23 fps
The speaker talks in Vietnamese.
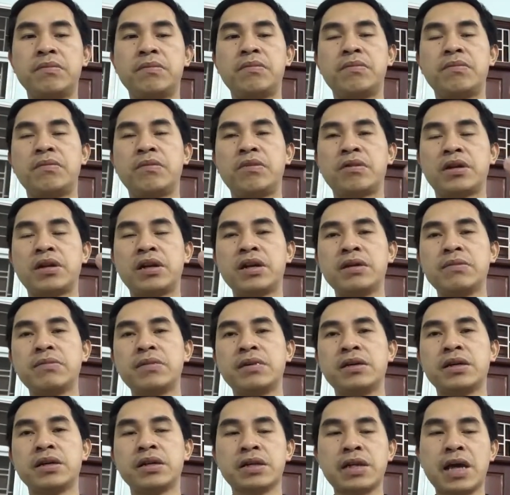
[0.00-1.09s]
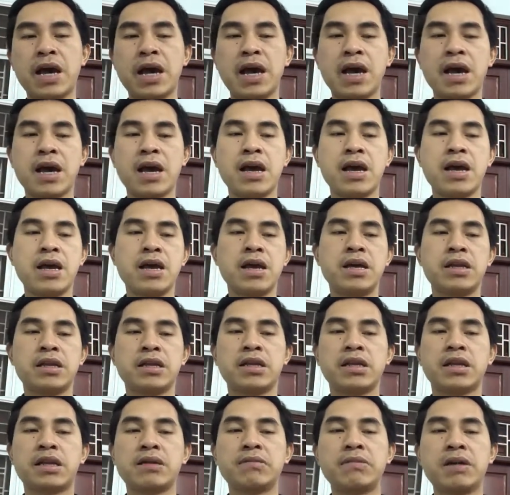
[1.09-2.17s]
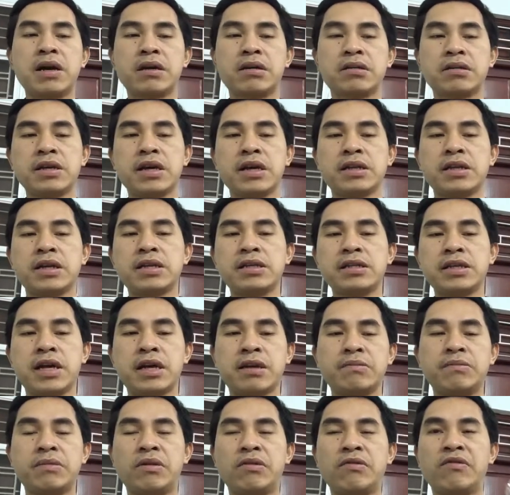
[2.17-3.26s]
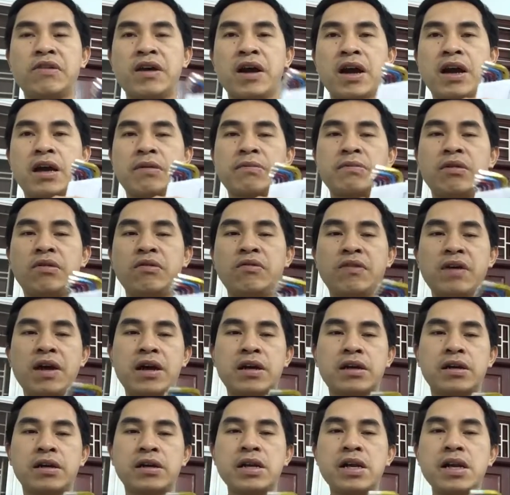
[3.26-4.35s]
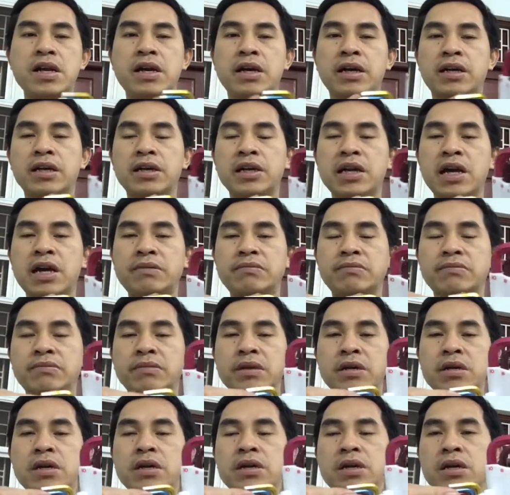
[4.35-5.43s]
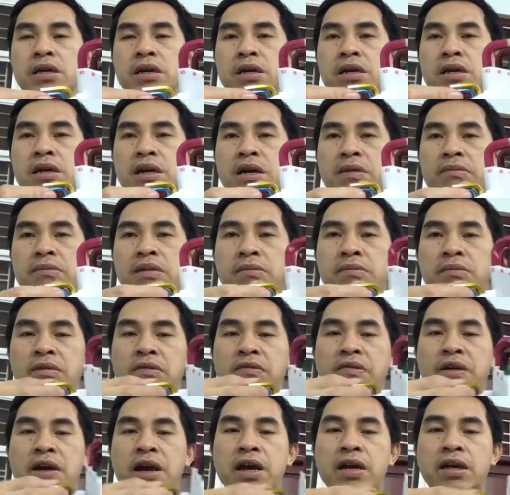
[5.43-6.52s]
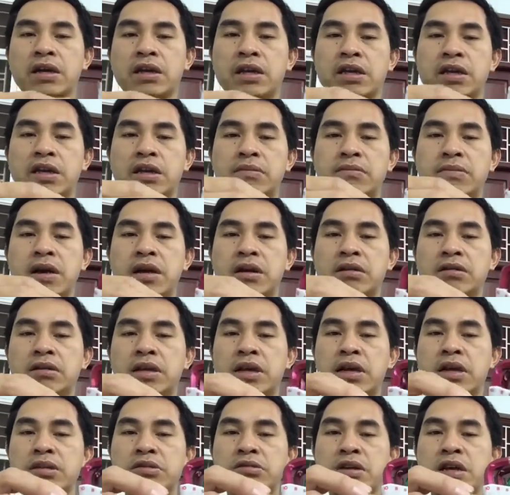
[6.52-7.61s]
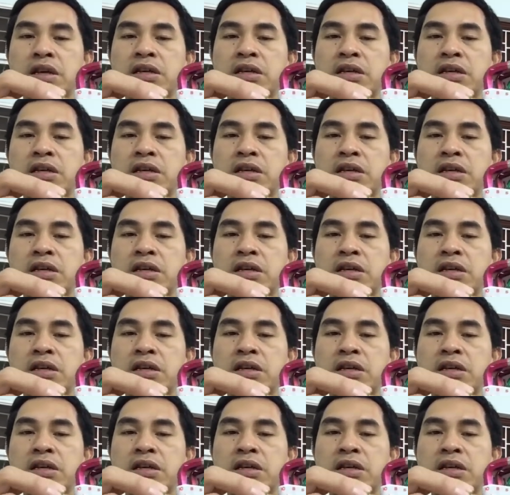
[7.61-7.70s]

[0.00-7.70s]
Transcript: một lớp nữa ra thì các bạn có thể thấy rằng màu vàng màu vàng ở đây là cỡ 5 cỡ 5 là màu vàng thì các bạn có thể xoay